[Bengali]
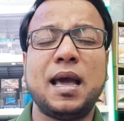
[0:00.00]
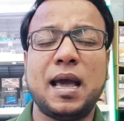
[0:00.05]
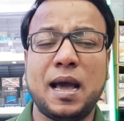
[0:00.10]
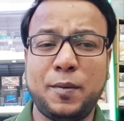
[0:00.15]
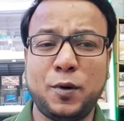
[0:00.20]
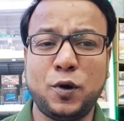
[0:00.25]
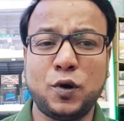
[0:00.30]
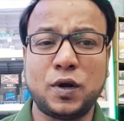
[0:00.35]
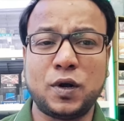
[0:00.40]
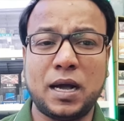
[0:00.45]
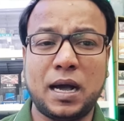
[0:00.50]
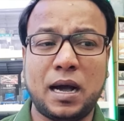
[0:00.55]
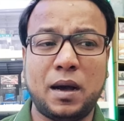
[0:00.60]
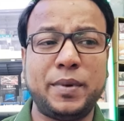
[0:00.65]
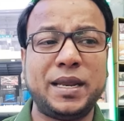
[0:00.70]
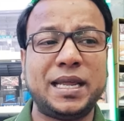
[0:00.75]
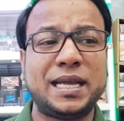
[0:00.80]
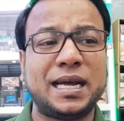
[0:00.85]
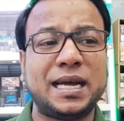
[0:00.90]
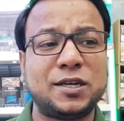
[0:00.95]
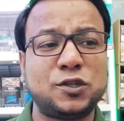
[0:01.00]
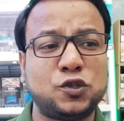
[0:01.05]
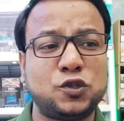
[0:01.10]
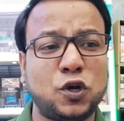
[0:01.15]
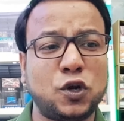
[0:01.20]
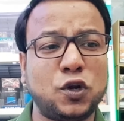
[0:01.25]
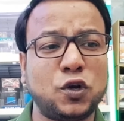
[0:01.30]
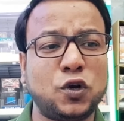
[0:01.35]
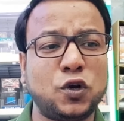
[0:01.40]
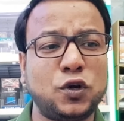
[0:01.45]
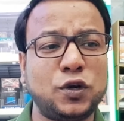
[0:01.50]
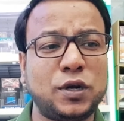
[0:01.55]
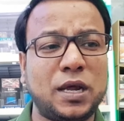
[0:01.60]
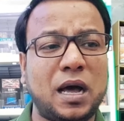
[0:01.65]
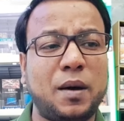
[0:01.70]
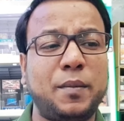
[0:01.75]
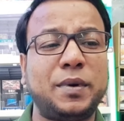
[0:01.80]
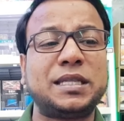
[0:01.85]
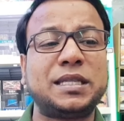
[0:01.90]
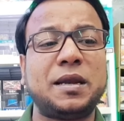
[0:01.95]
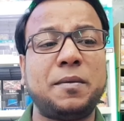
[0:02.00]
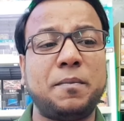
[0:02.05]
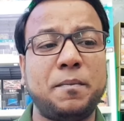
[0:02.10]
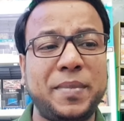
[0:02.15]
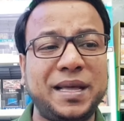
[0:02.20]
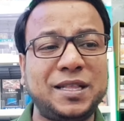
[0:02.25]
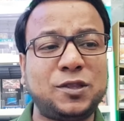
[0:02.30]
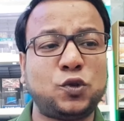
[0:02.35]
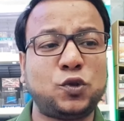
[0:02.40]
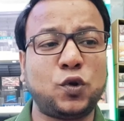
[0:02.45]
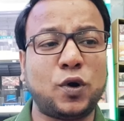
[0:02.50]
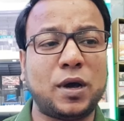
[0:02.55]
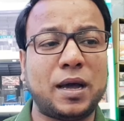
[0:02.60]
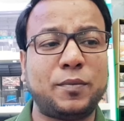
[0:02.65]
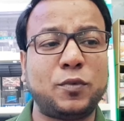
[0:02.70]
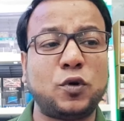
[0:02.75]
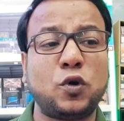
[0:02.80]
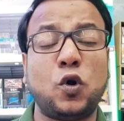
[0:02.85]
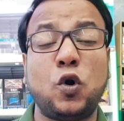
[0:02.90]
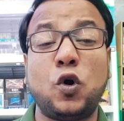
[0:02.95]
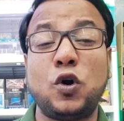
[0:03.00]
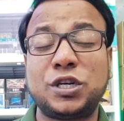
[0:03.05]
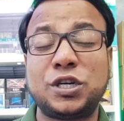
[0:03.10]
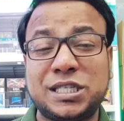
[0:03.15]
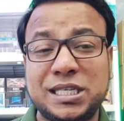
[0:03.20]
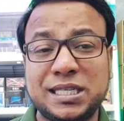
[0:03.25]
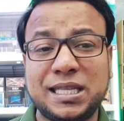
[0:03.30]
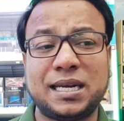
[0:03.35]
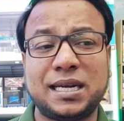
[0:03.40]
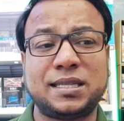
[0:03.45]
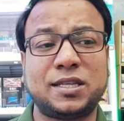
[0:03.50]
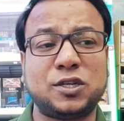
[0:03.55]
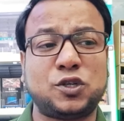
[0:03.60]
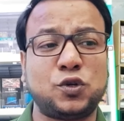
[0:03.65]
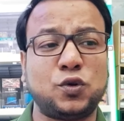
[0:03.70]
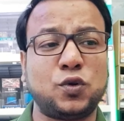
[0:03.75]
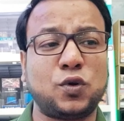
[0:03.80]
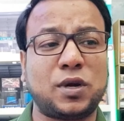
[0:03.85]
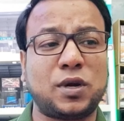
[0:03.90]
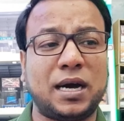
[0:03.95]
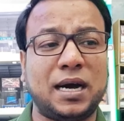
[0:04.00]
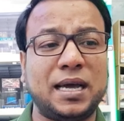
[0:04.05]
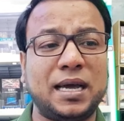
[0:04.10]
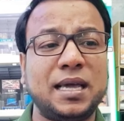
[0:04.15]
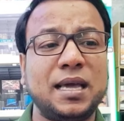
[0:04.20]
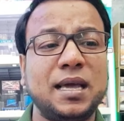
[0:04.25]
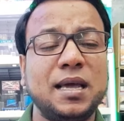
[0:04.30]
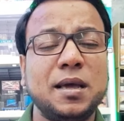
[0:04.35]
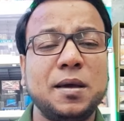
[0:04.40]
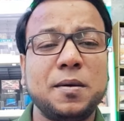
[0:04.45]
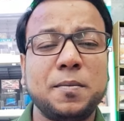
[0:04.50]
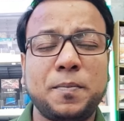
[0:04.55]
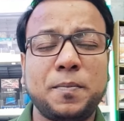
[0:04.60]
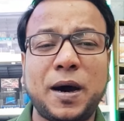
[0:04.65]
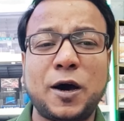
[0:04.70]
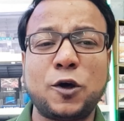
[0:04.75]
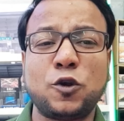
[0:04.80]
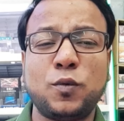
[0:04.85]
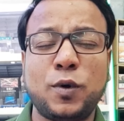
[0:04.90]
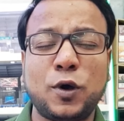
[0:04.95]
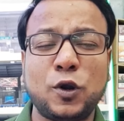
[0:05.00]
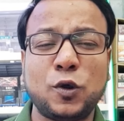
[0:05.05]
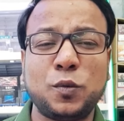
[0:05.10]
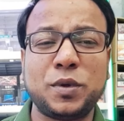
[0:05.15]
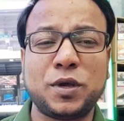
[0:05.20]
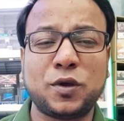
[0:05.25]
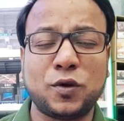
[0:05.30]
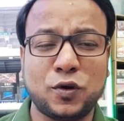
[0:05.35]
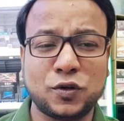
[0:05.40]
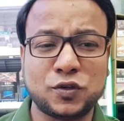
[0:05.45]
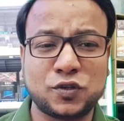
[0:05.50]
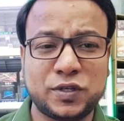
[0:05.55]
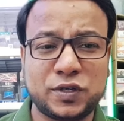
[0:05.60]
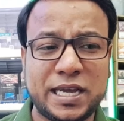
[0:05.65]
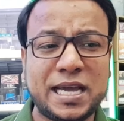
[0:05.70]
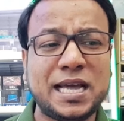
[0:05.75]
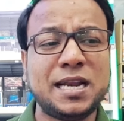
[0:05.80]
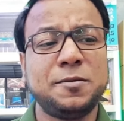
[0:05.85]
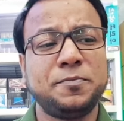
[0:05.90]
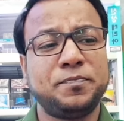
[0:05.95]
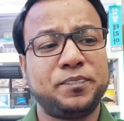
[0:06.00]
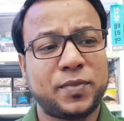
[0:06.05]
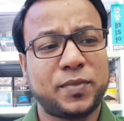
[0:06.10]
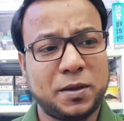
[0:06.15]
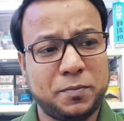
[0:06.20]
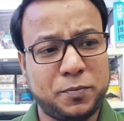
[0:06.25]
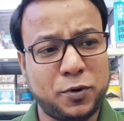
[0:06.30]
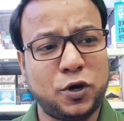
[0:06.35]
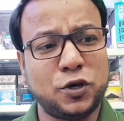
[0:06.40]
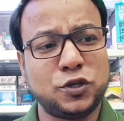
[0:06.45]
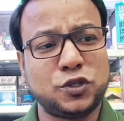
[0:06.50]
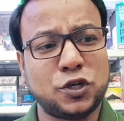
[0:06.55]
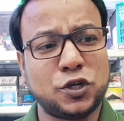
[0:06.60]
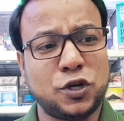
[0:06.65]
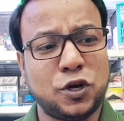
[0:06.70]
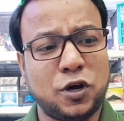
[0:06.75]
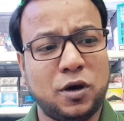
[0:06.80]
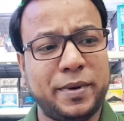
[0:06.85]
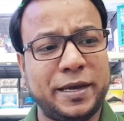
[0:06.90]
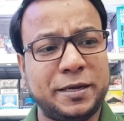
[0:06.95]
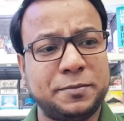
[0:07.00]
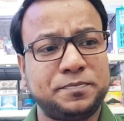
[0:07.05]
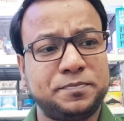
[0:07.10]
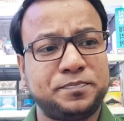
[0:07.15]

এবং আমেরিকার জনগণ আমাদের মিত্র এবং অংশীদারদের সুরক্ষায় পারমাণবিক অস্ত্রের প্রয়োজন হবে